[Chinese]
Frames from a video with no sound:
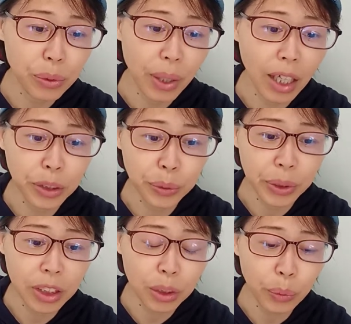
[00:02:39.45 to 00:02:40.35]
女二
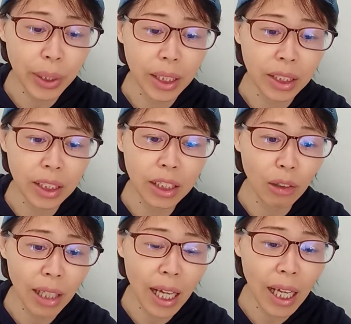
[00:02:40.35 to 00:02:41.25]
徐智慧低
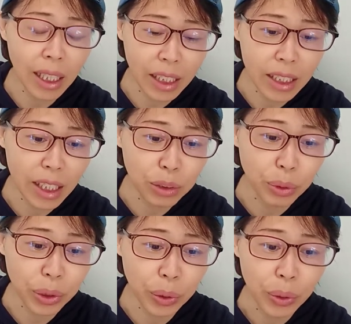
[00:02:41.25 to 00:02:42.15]
调恋爱了一年
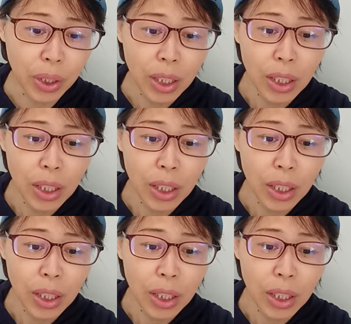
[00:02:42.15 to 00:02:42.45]
左右，